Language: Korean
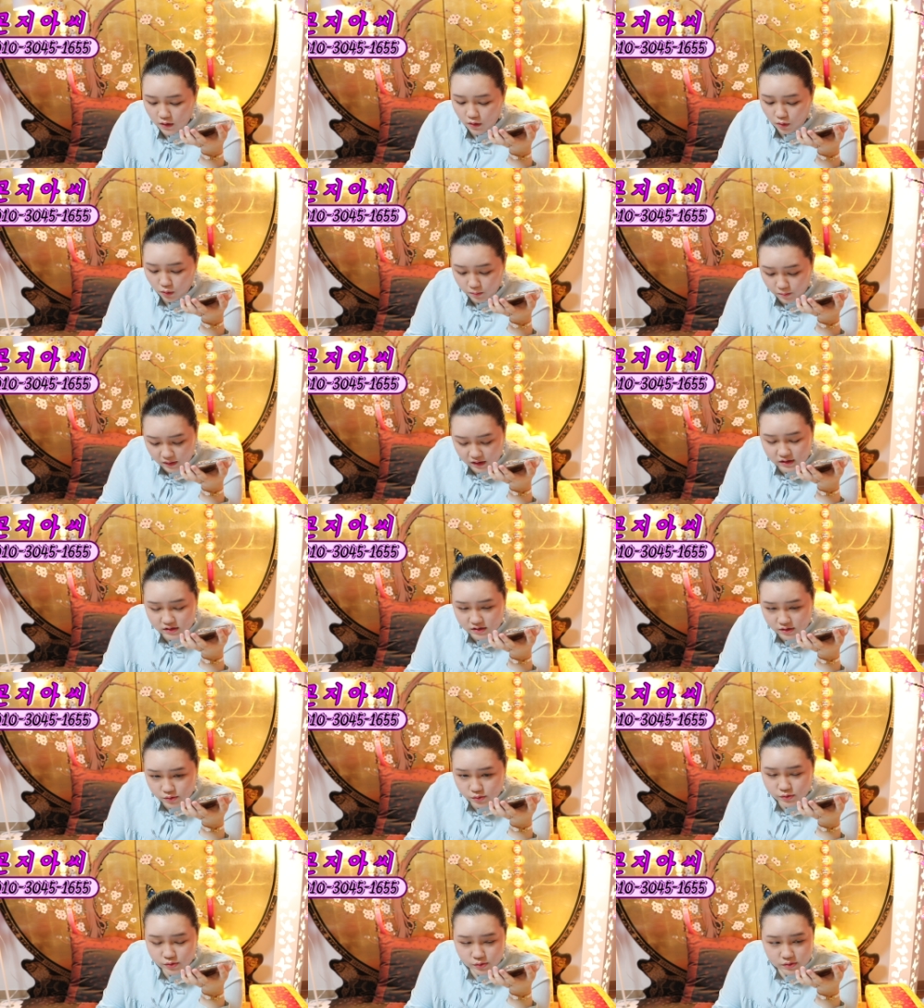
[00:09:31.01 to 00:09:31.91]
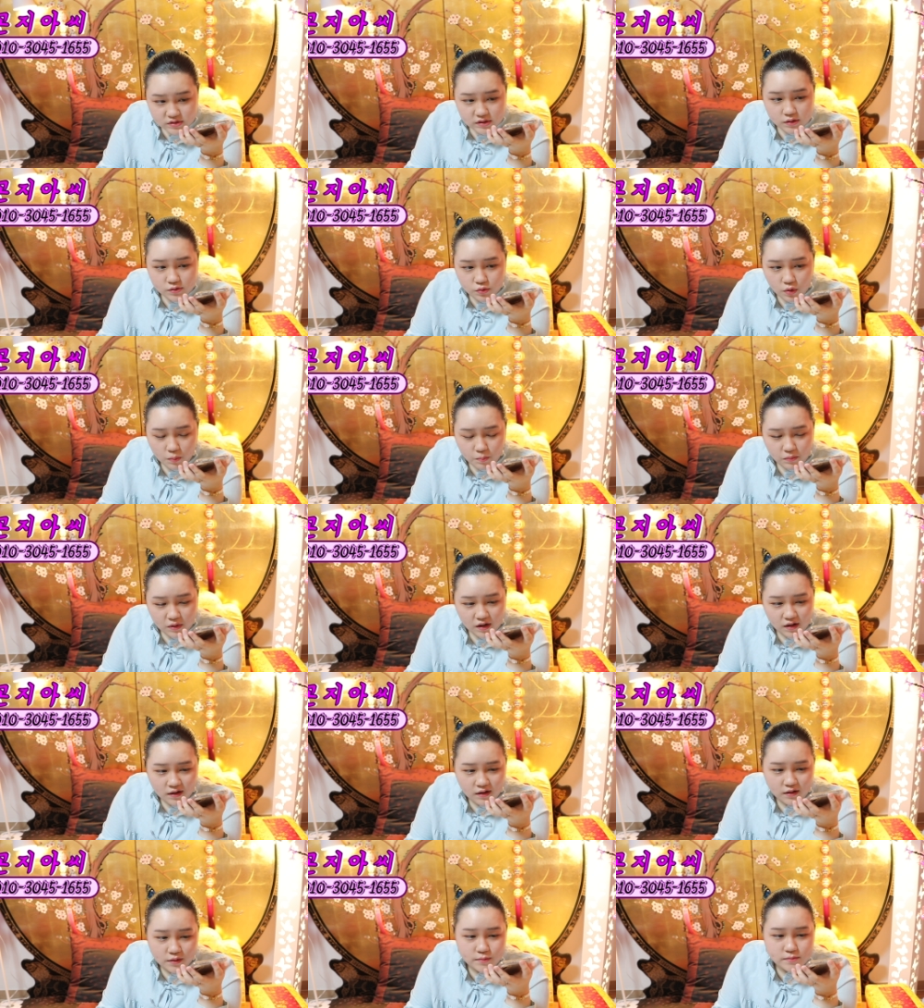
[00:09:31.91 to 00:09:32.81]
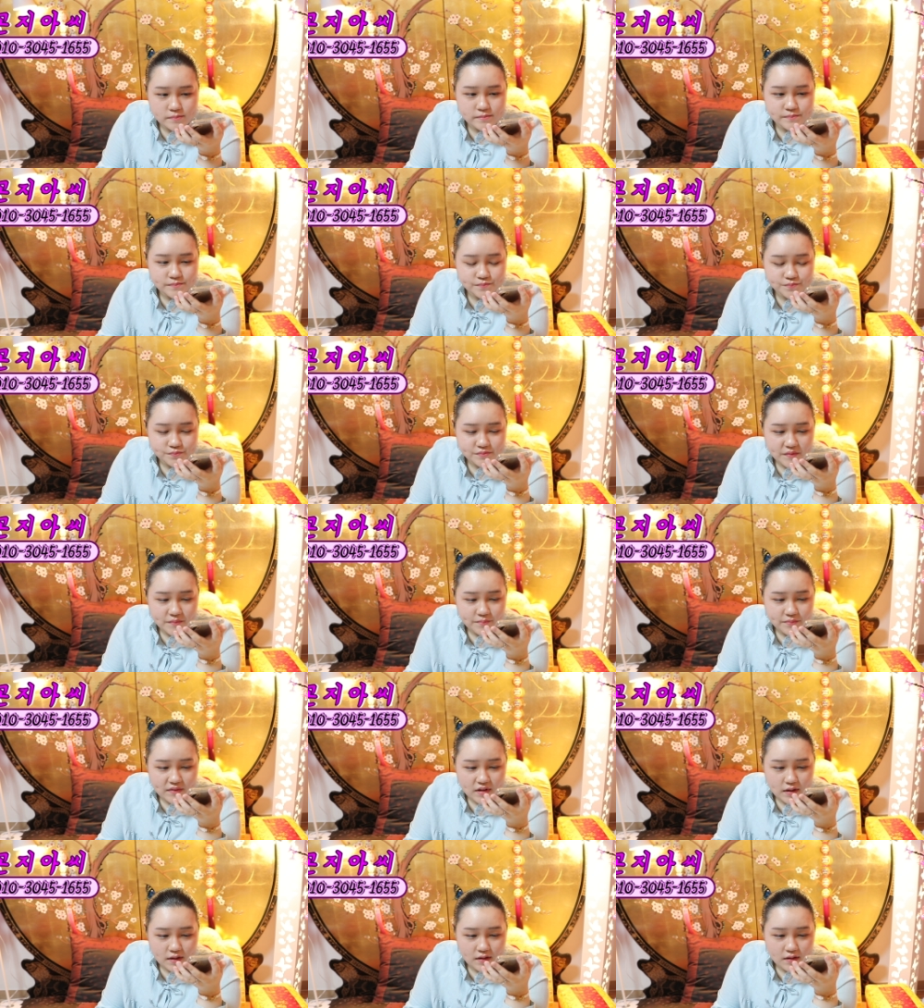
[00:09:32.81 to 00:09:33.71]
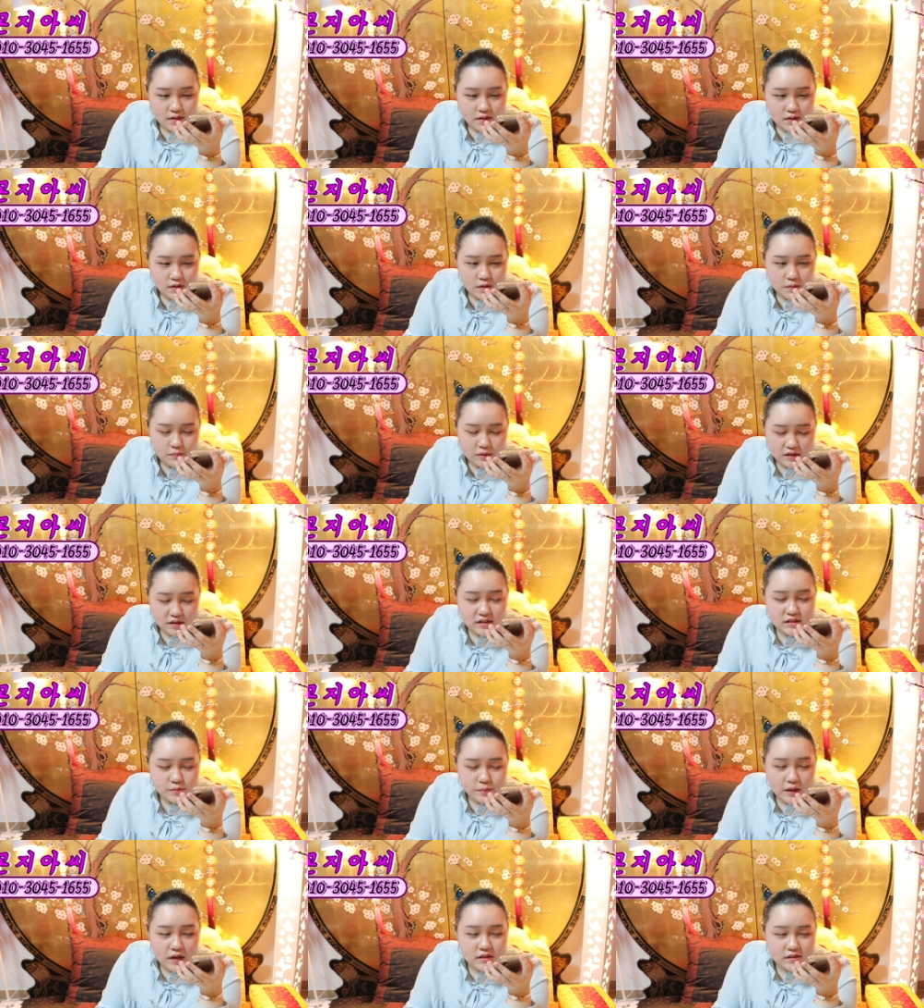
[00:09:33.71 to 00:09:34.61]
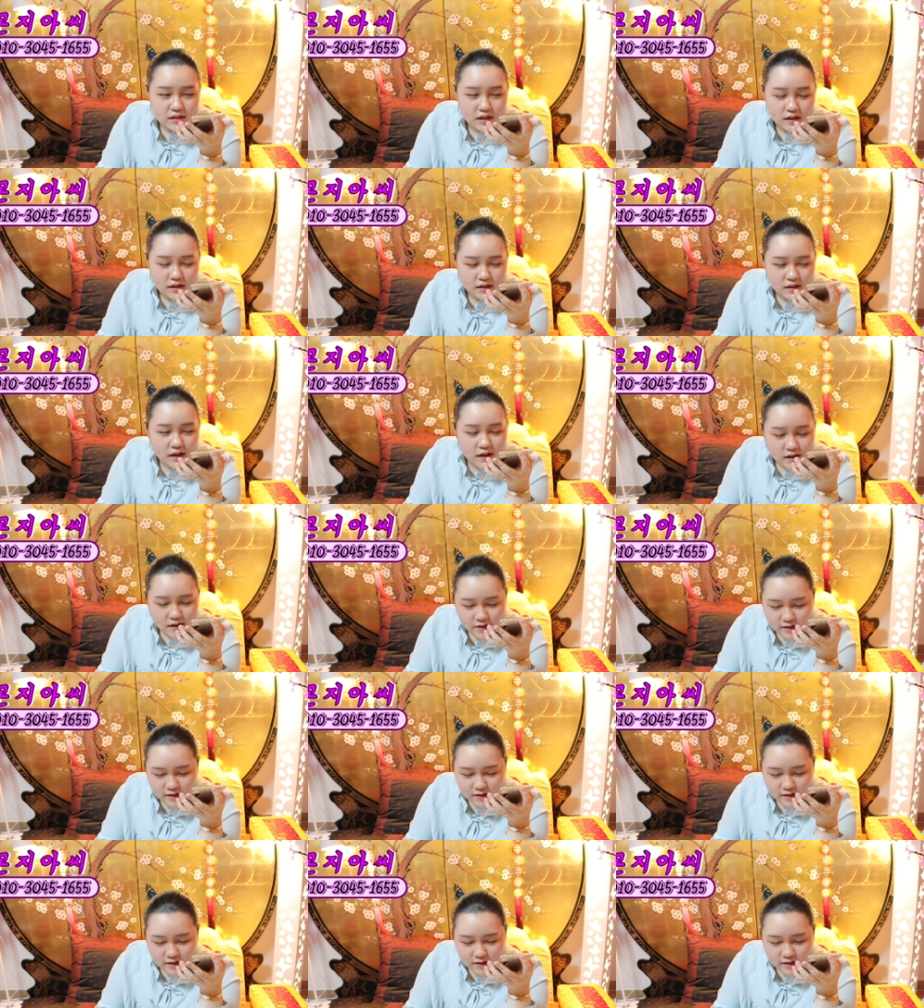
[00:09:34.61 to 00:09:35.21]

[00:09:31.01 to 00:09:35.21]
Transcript: 엄마한테 또 손재고 엄마. 만나지 마 그냥.